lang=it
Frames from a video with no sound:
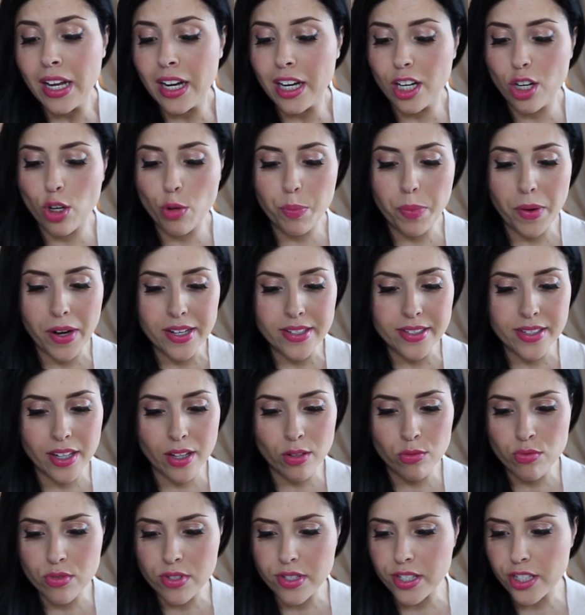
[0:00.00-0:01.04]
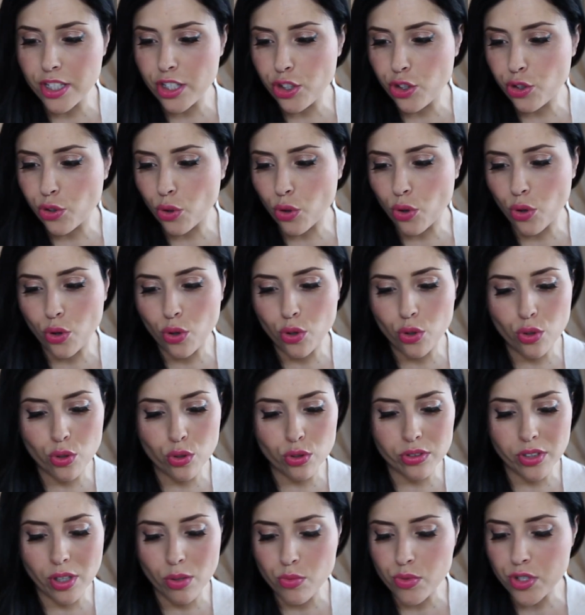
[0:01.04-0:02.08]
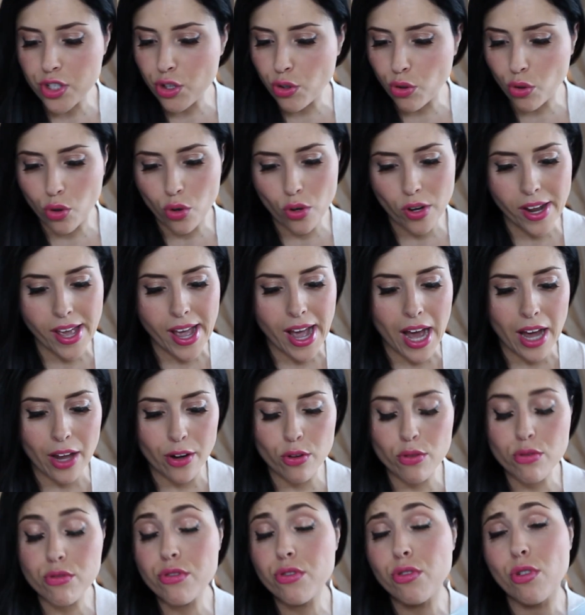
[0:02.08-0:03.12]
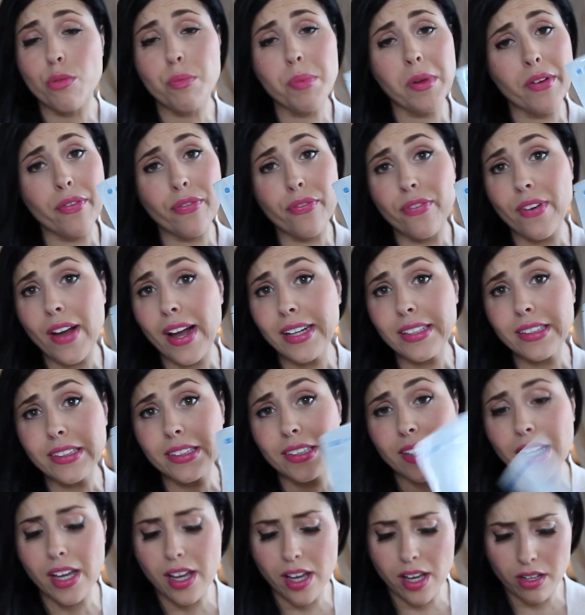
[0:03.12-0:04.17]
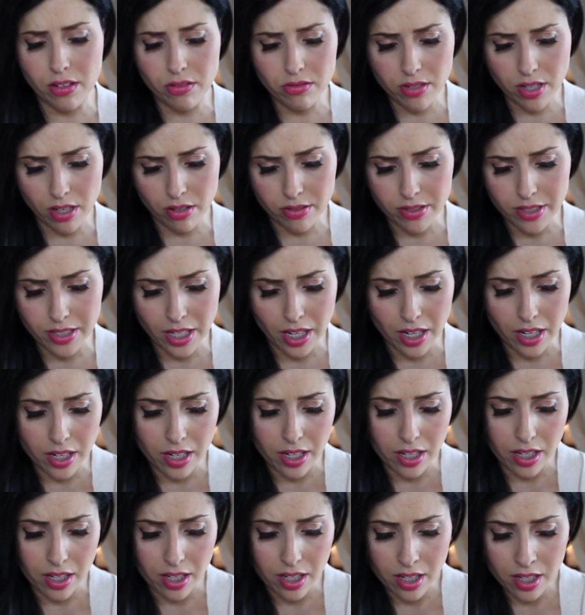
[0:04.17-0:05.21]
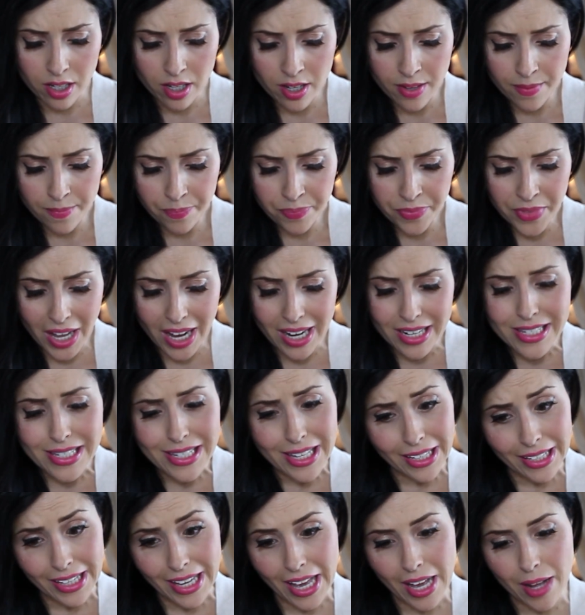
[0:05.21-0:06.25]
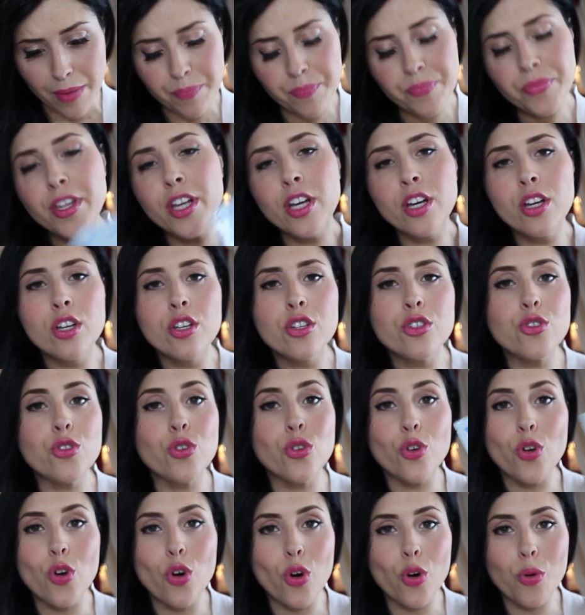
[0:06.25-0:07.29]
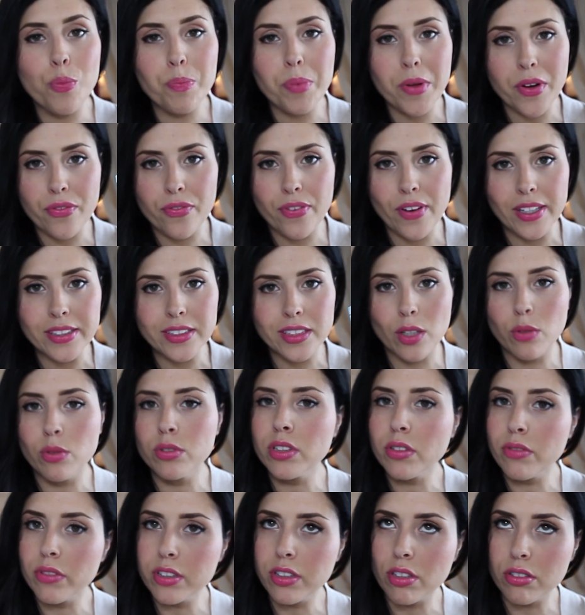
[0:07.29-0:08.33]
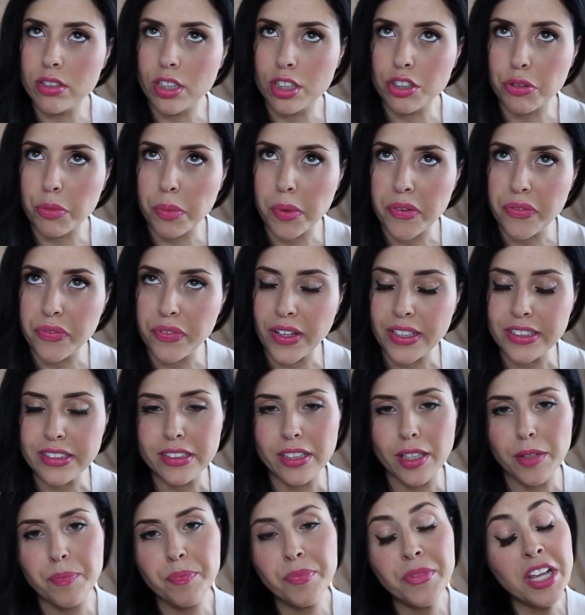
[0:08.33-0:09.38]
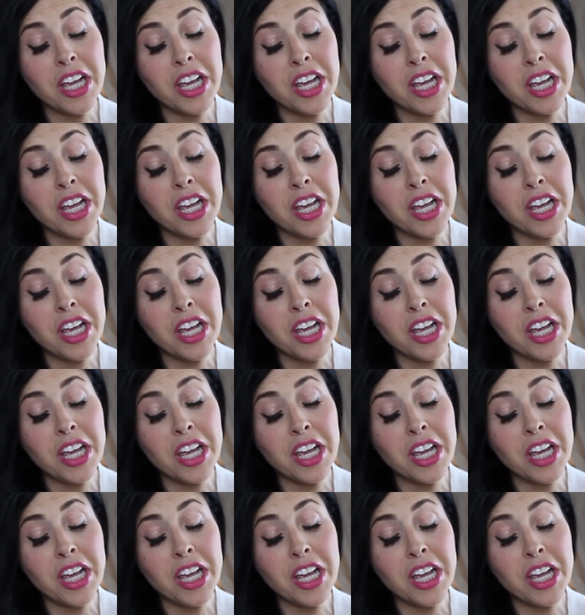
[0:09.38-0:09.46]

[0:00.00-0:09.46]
le ho prese da un sito, da un sito coreano, sono perfette. E eh, cos'è questa? Al, al sake. Sono perfette, quante volte l'ho detto perfette?